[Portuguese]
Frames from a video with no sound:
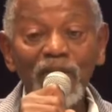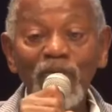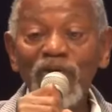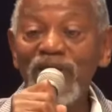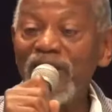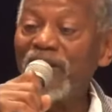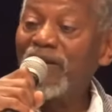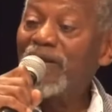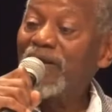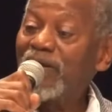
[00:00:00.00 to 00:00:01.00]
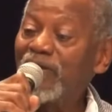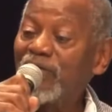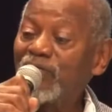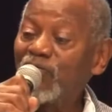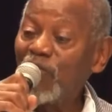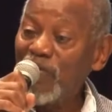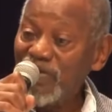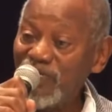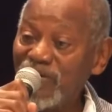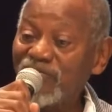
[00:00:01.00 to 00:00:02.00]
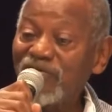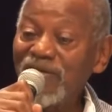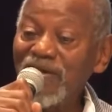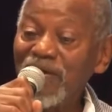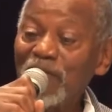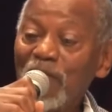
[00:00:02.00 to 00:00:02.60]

Porque somente assim